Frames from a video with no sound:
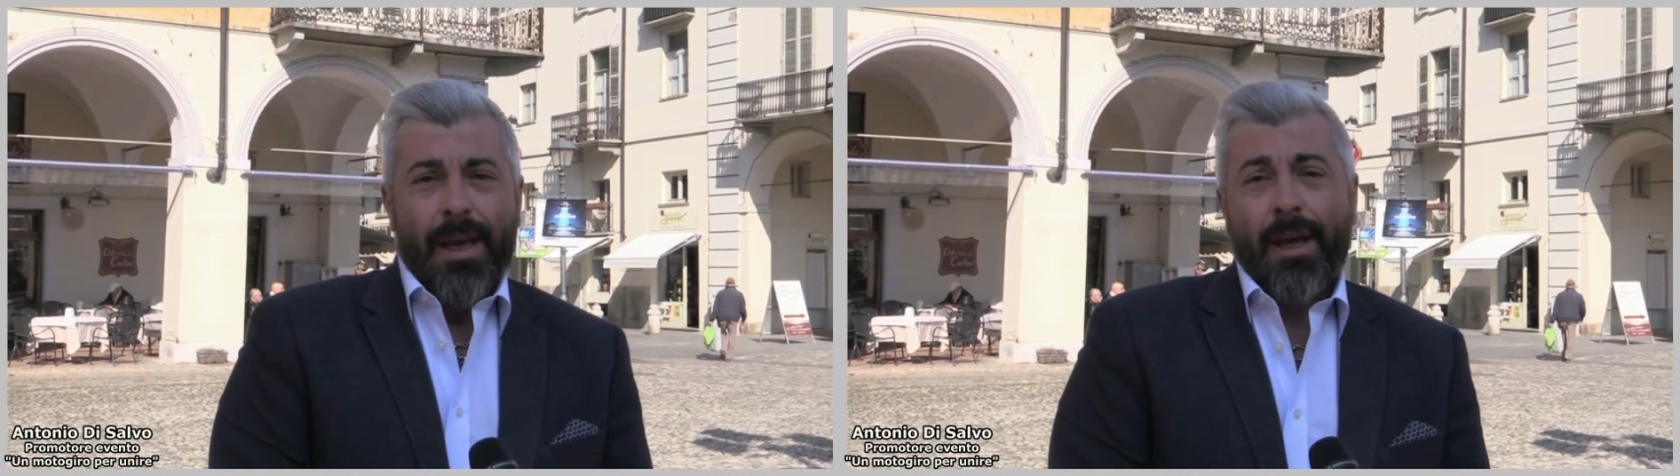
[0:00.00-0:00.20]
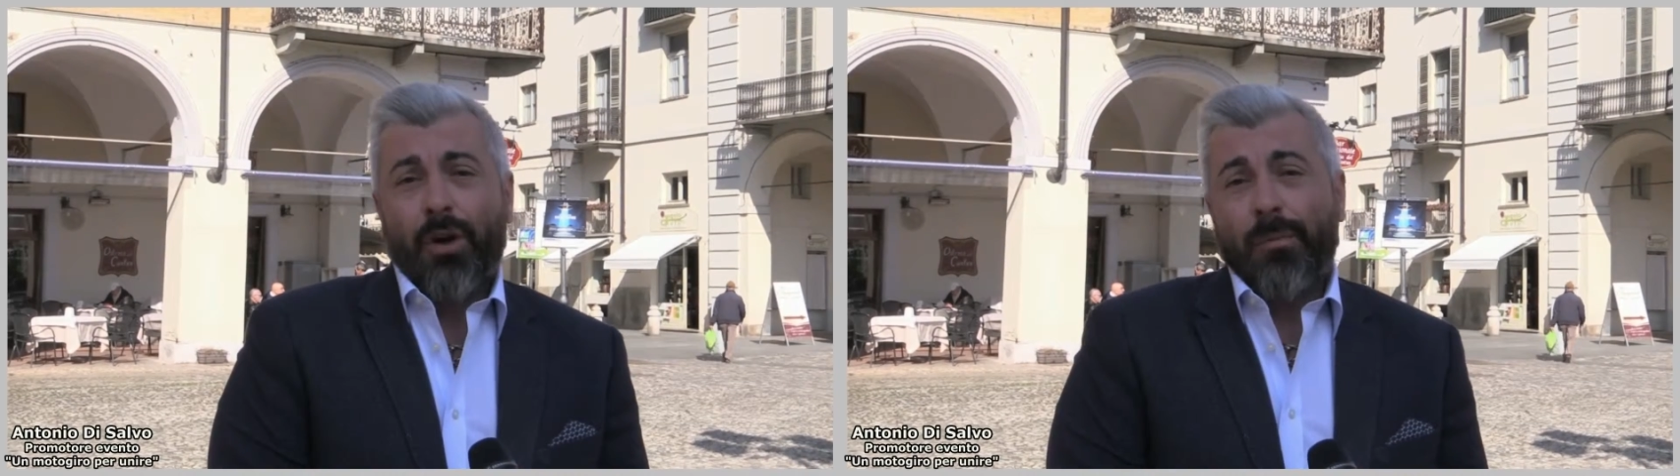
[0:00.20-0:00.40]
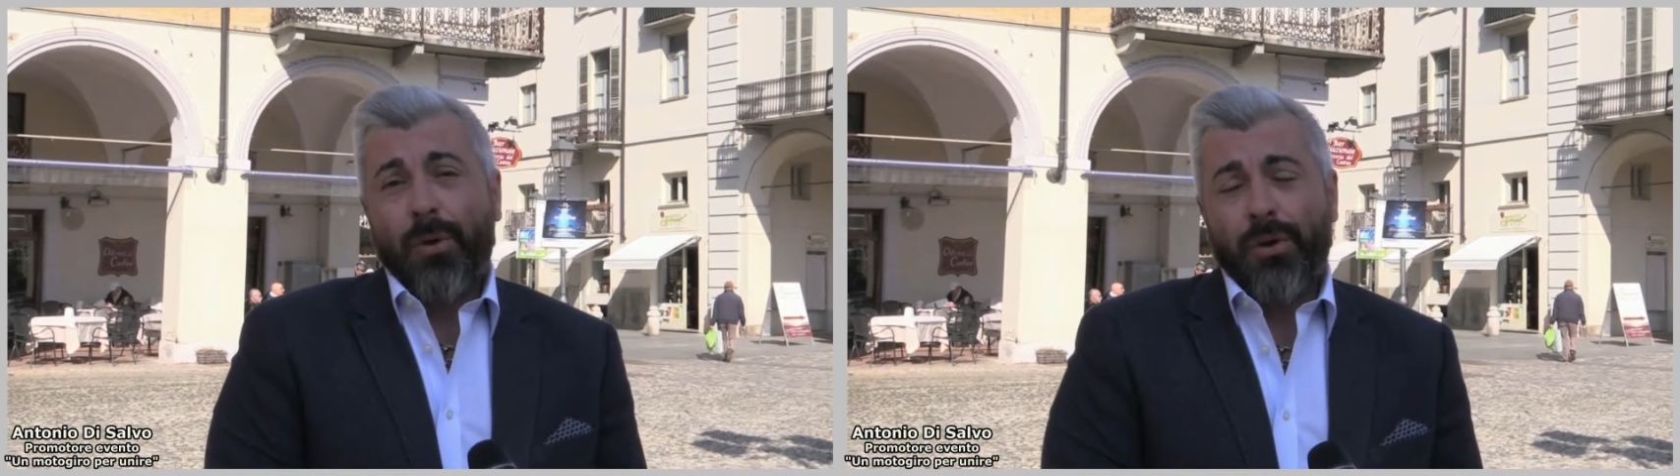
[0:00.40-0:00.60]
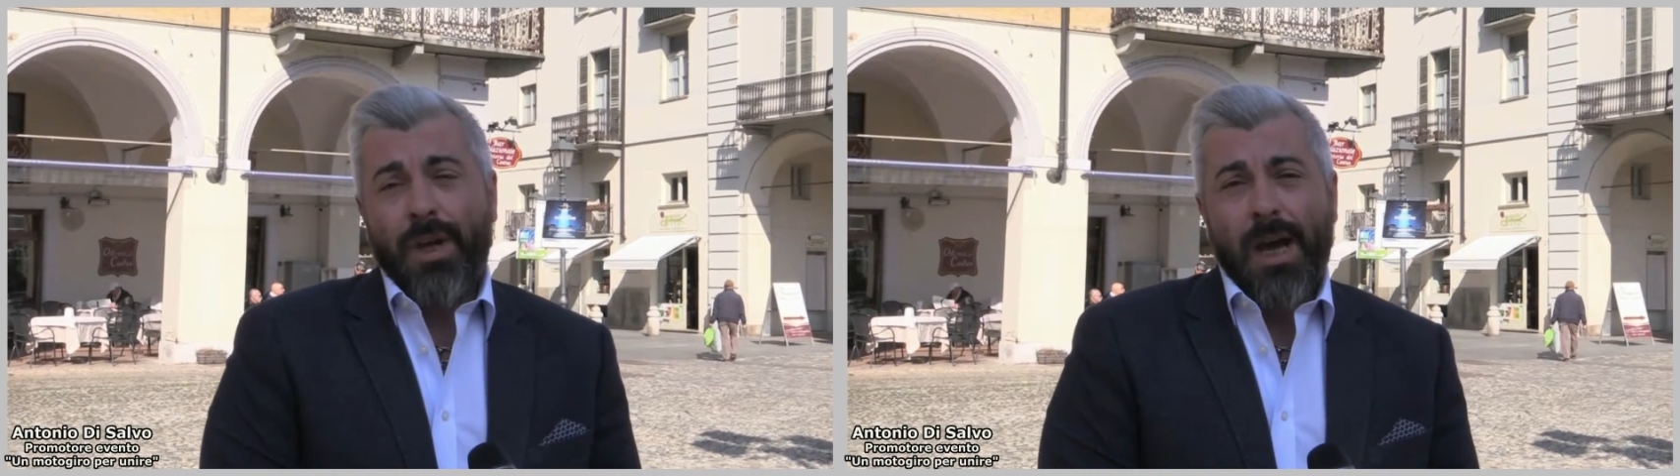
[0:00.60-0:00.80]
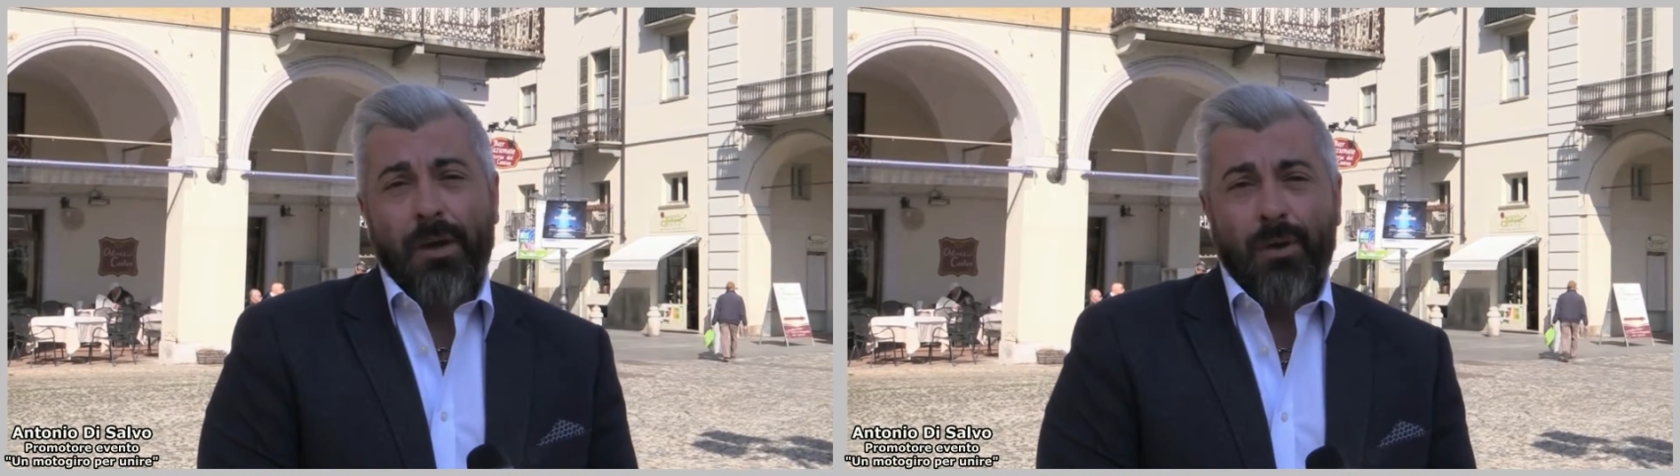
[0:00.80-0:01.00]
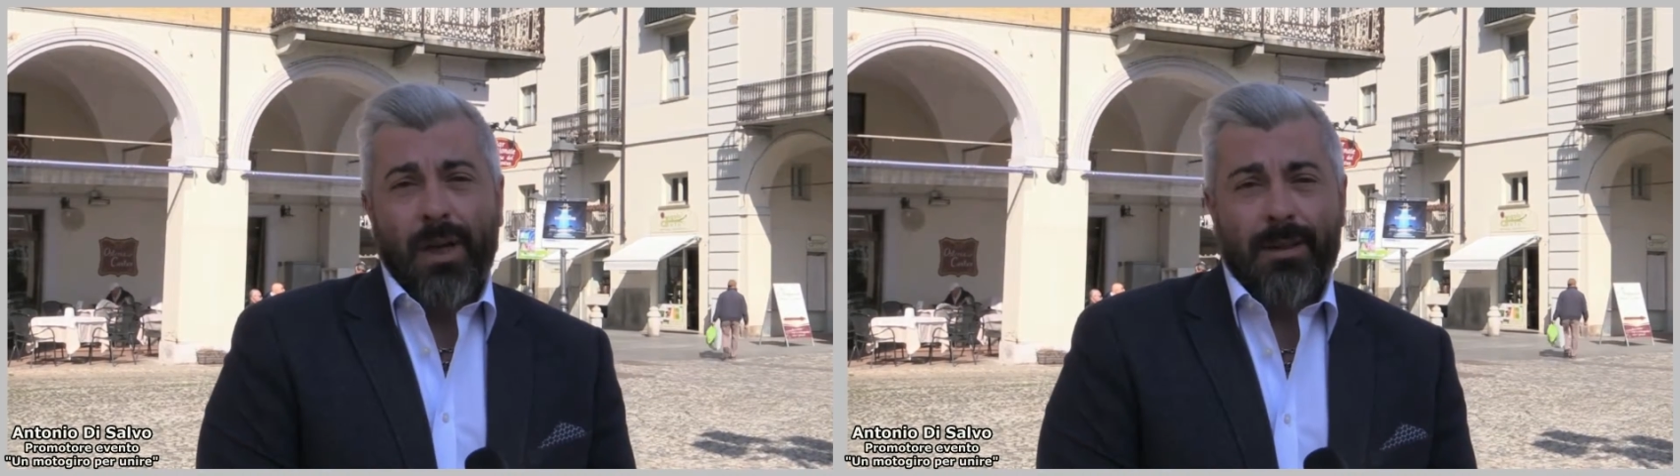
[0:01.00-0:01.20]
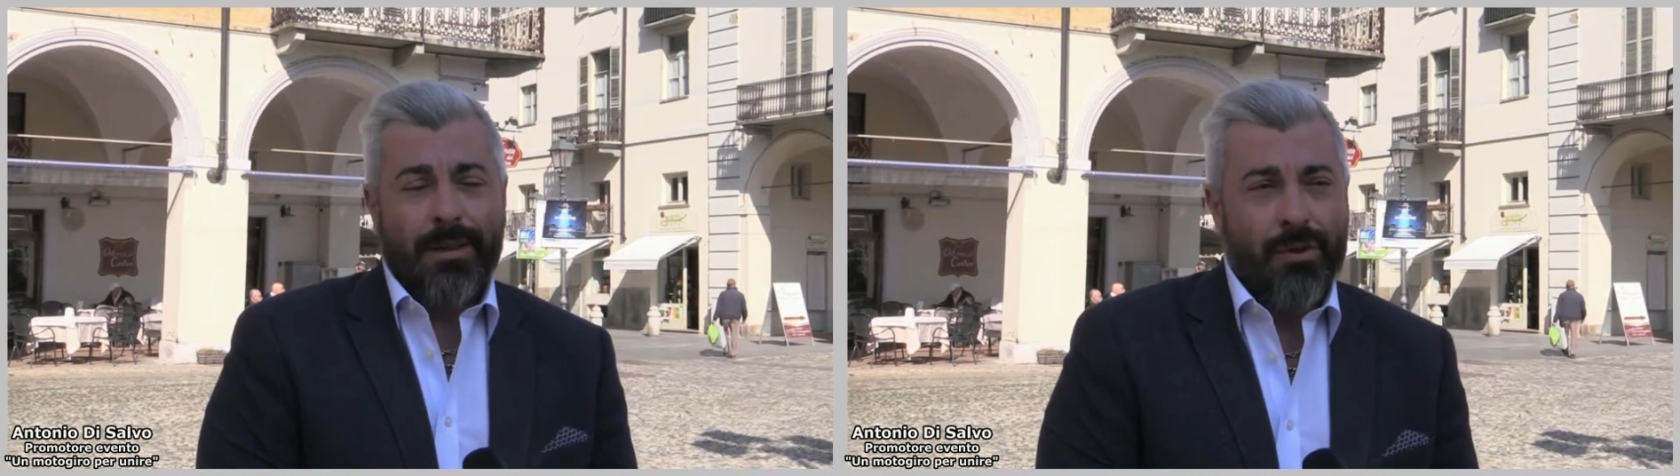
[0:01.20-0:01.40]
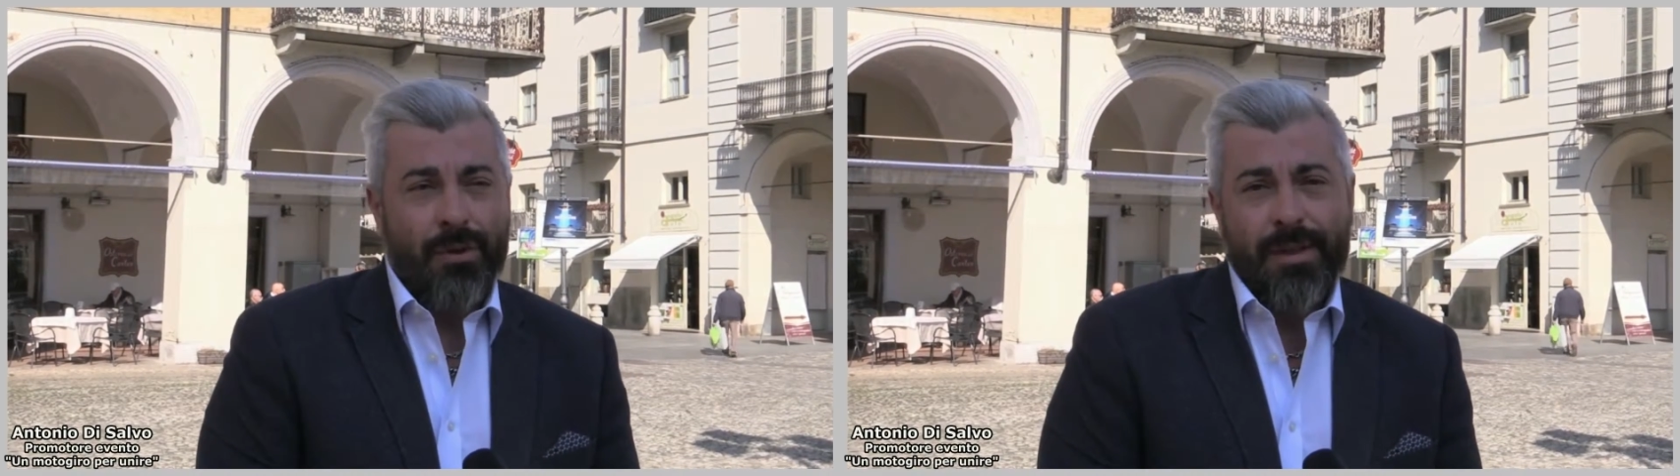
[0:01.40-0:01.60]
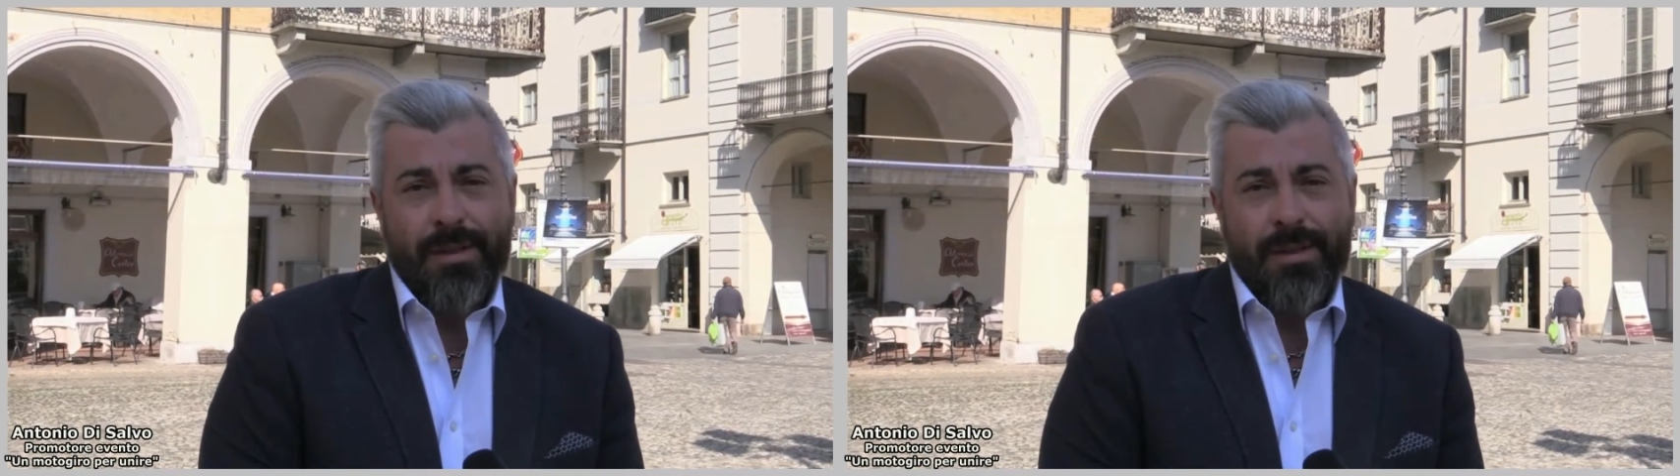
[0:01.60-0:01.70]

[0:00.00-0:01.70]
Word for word: E come ogni anno nella stagione